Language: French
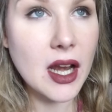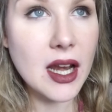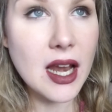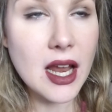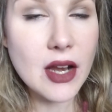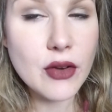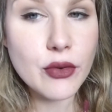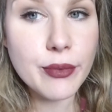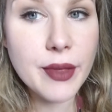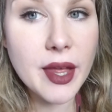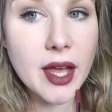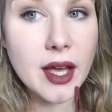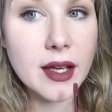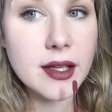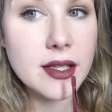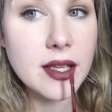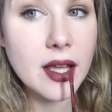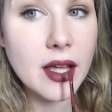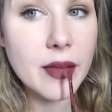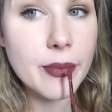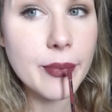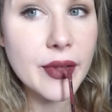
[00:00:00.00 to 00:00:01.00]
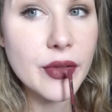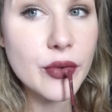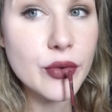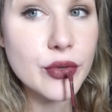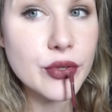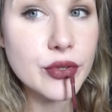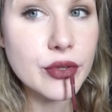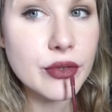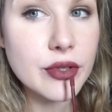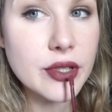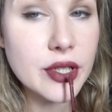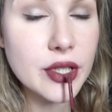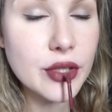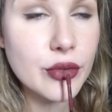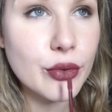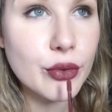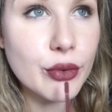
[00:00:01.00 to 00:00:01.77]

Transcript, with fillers: La lumière qui n'arrête pas de changer